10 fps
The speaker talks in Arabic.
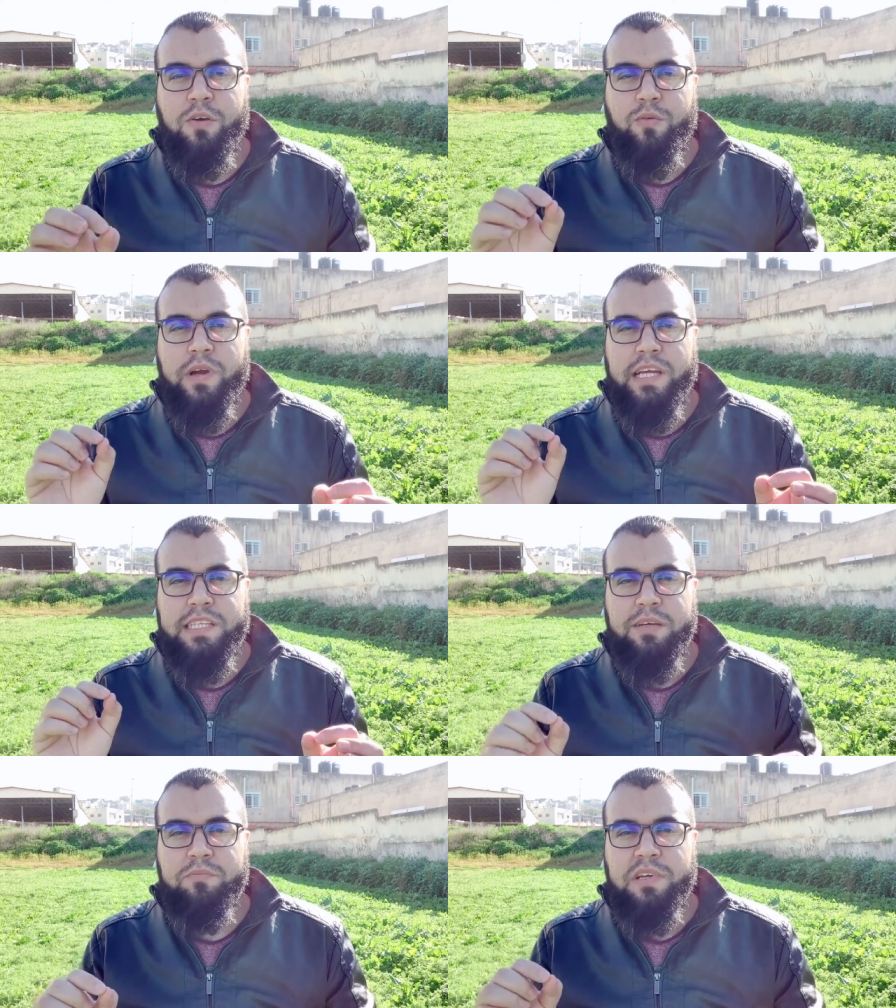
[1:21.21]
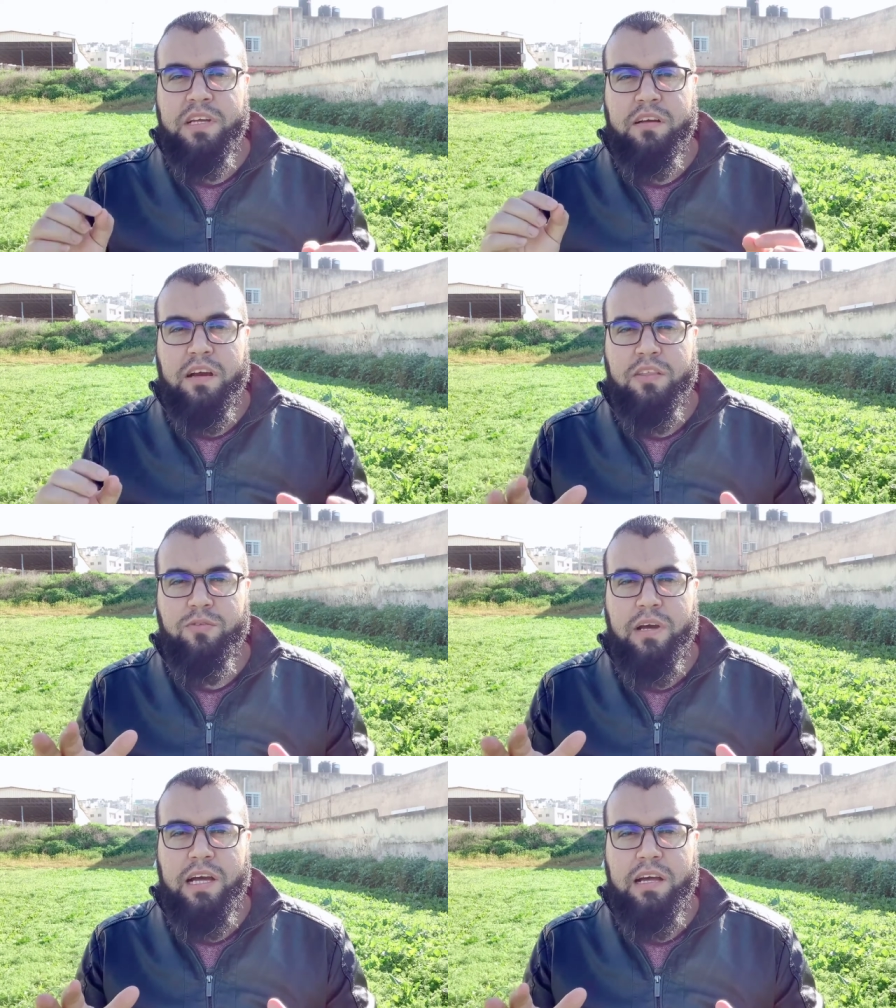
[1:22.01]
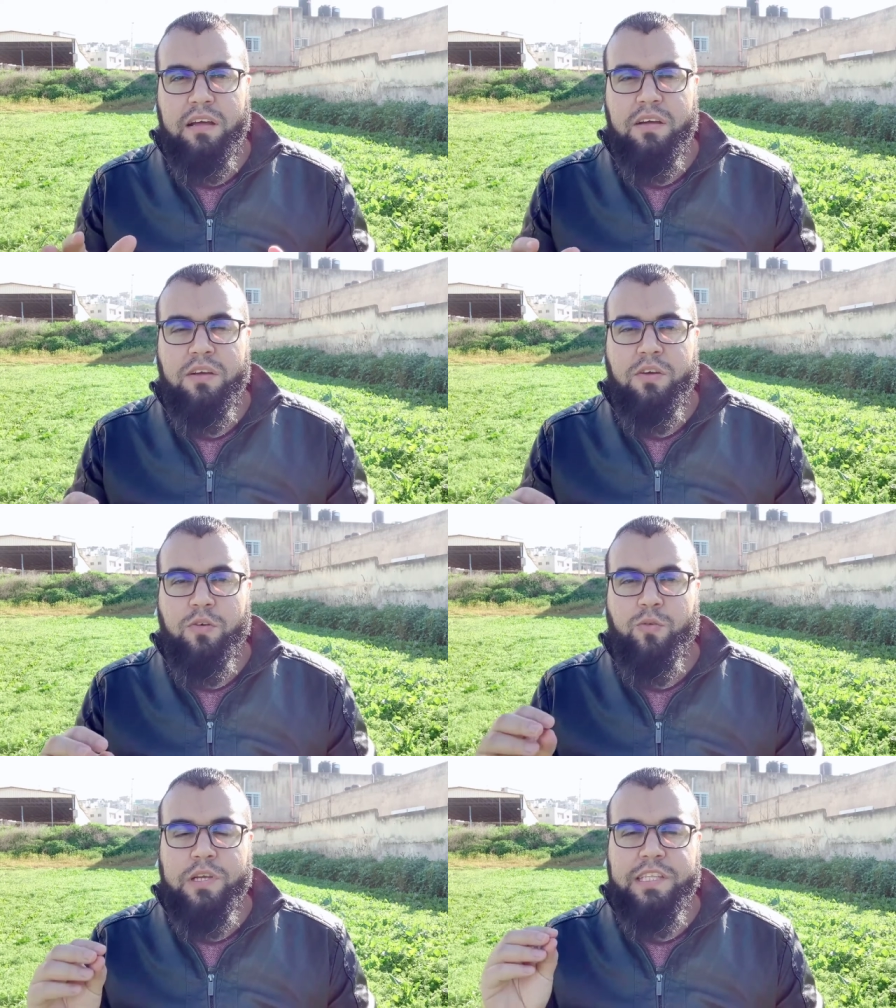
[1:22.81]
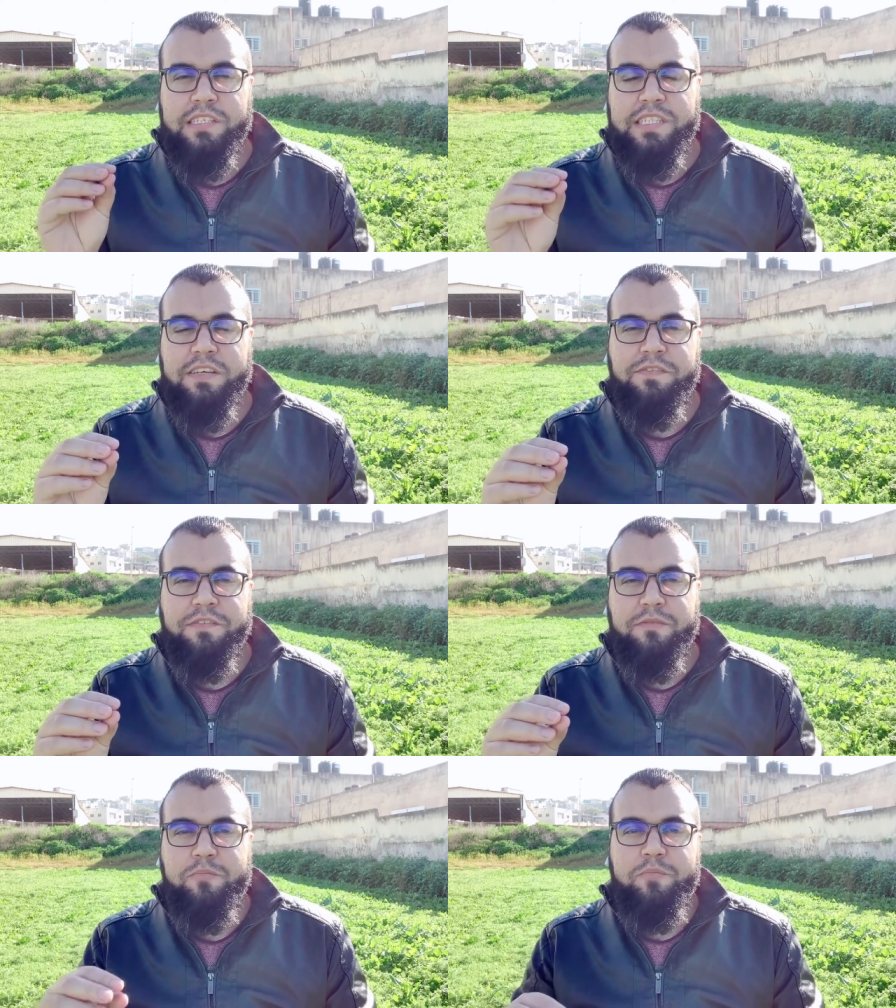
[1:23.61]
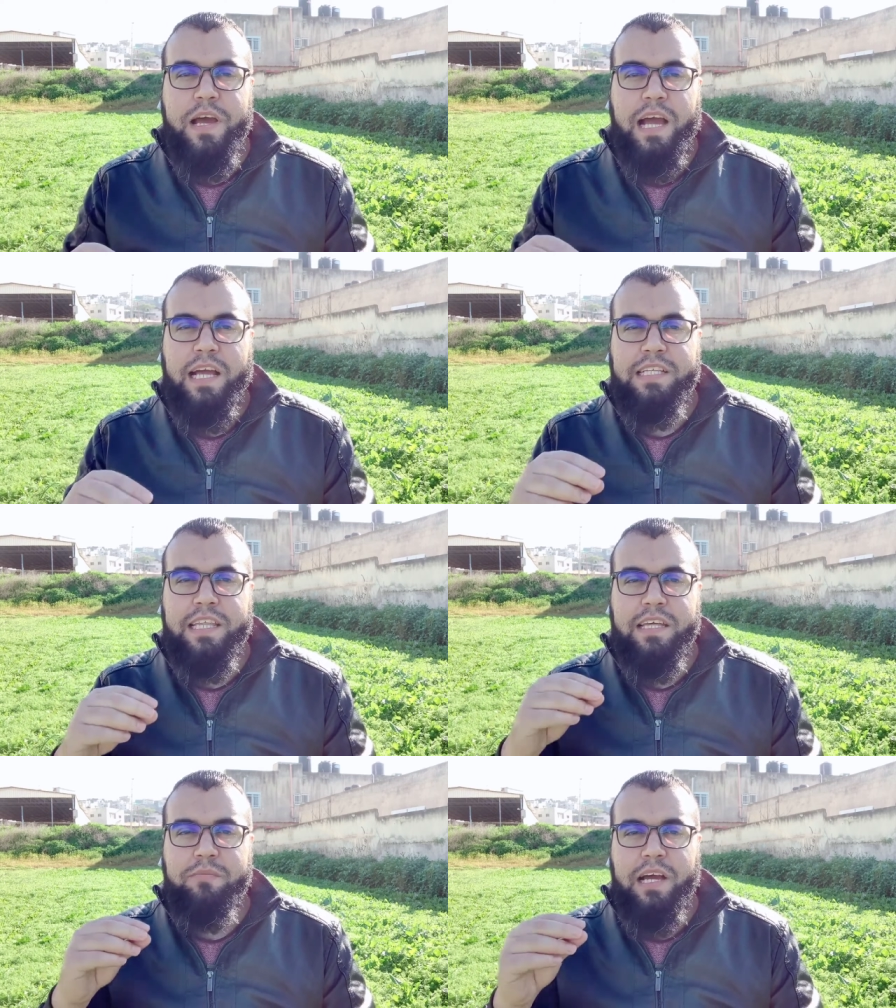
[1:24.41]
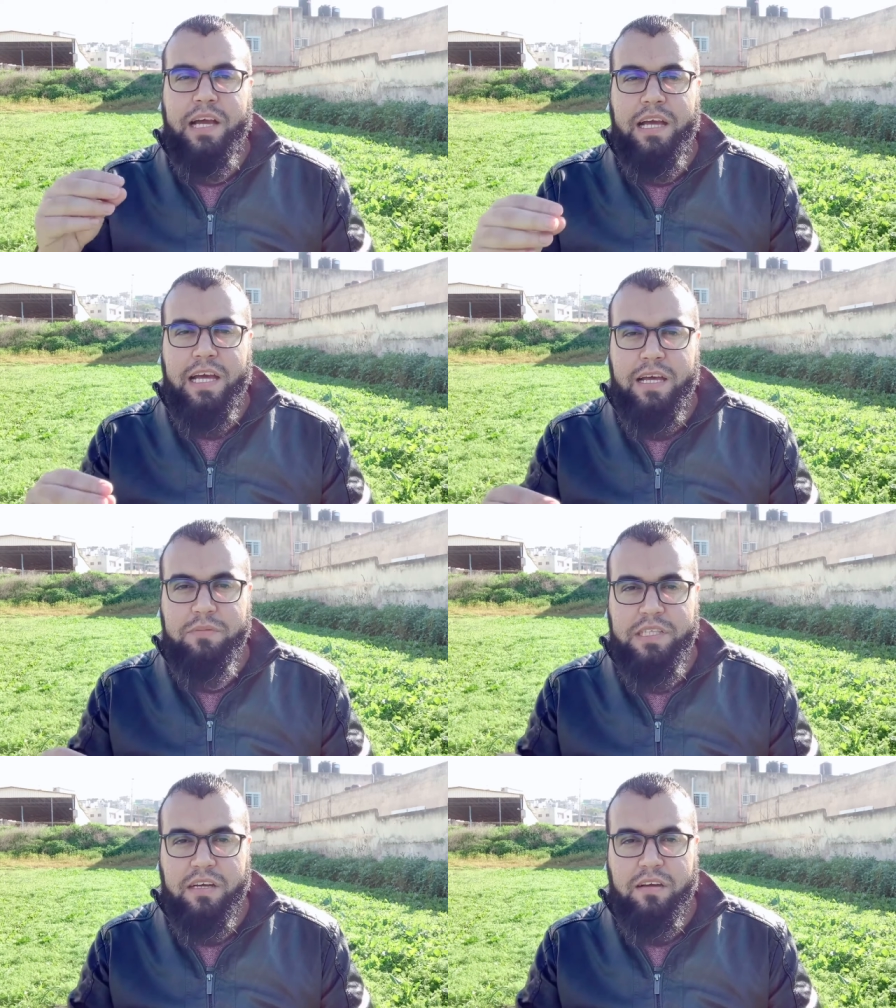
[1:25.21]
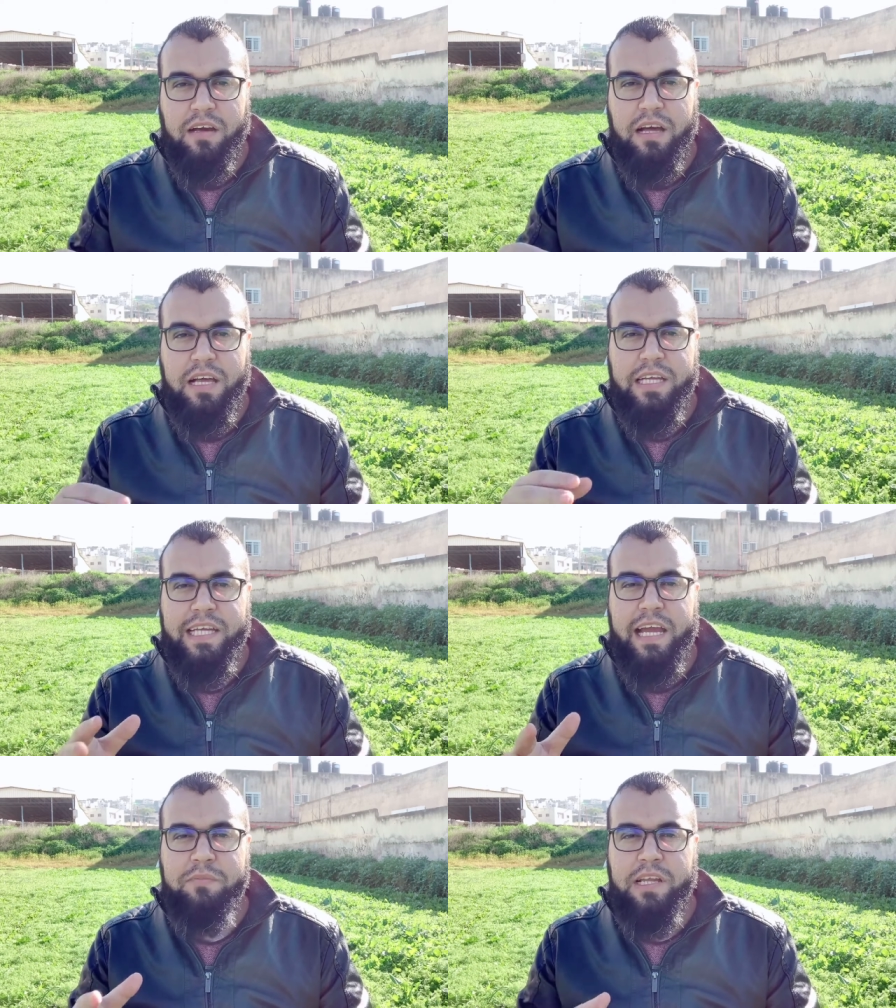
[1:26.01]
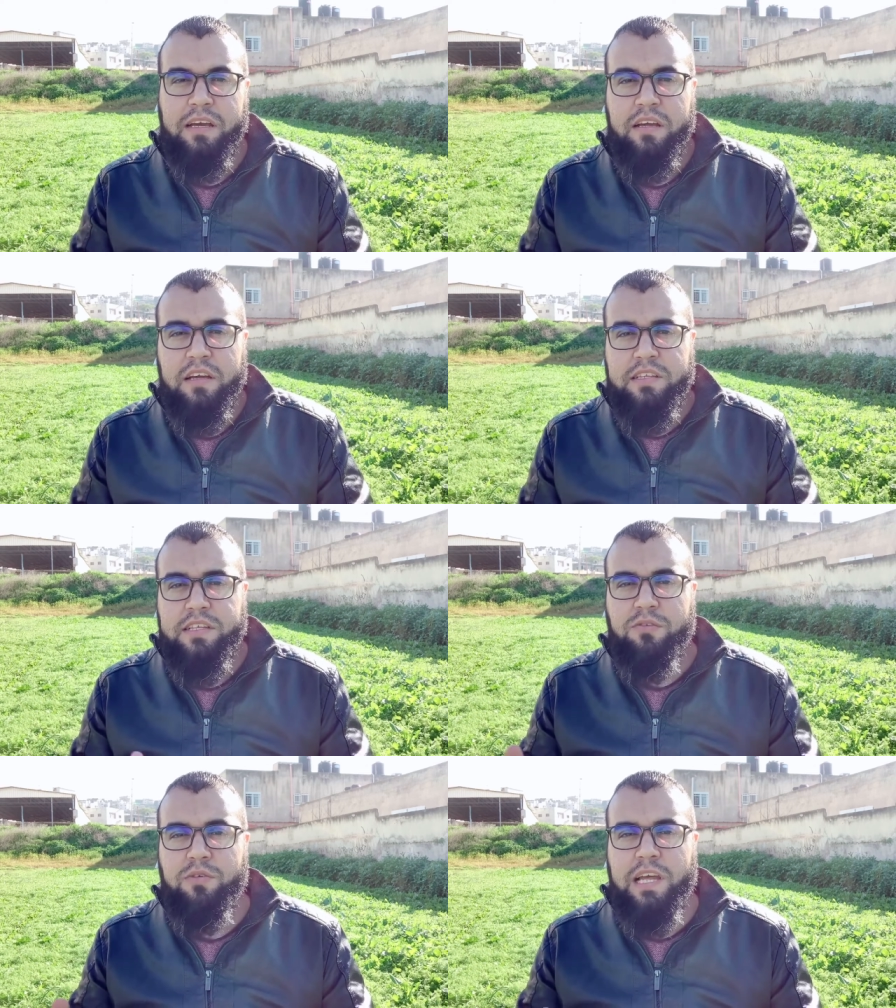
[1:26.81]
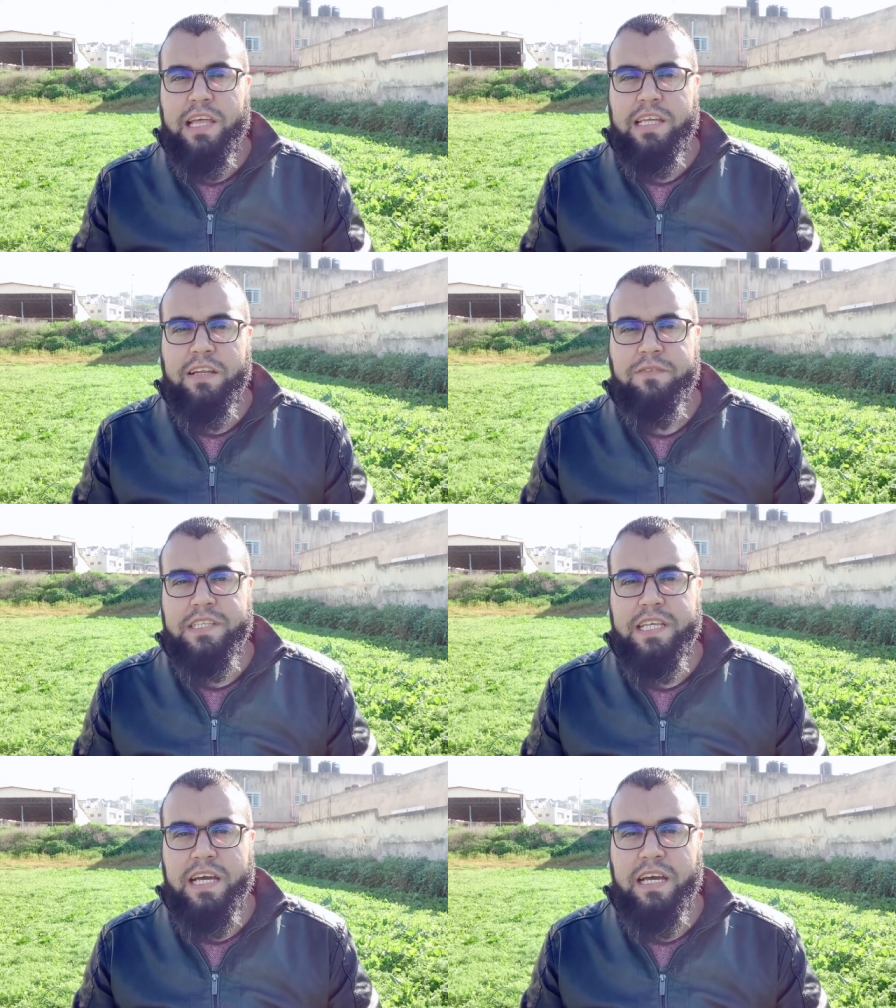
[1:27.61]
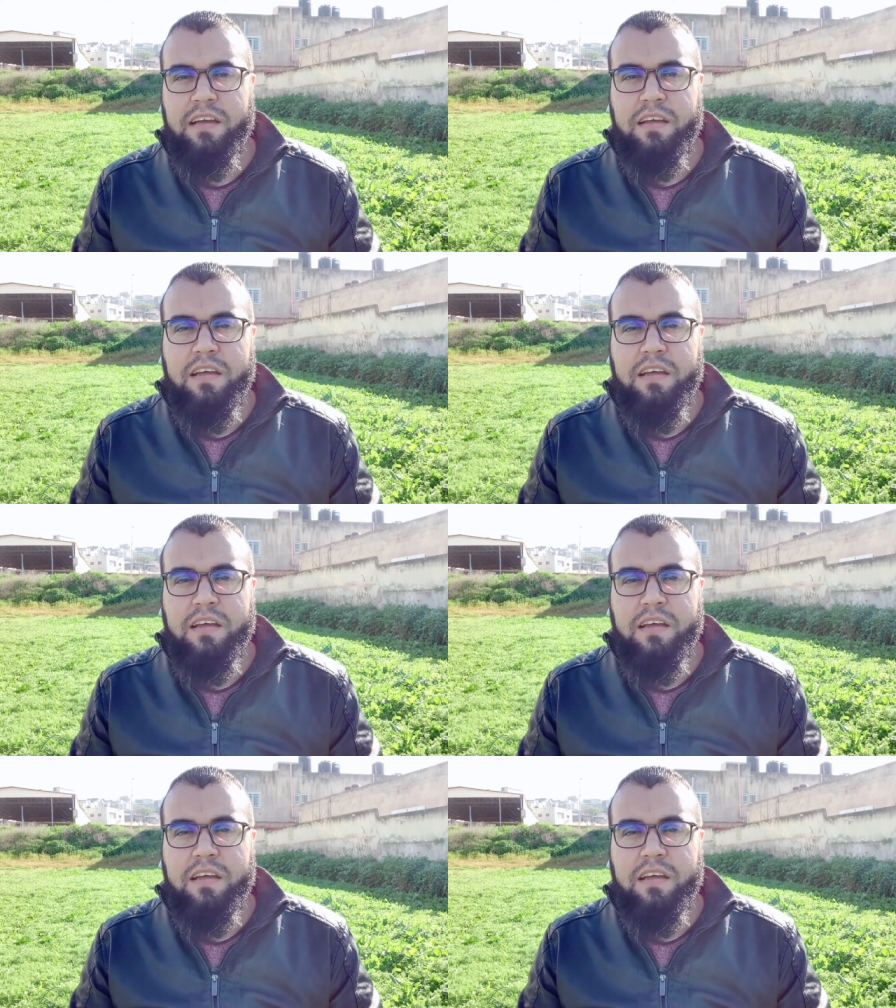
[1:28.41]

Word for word: ويتم إنقاذها وتصف ما حدث معها بدقة كاملة تقول هذه الفتاة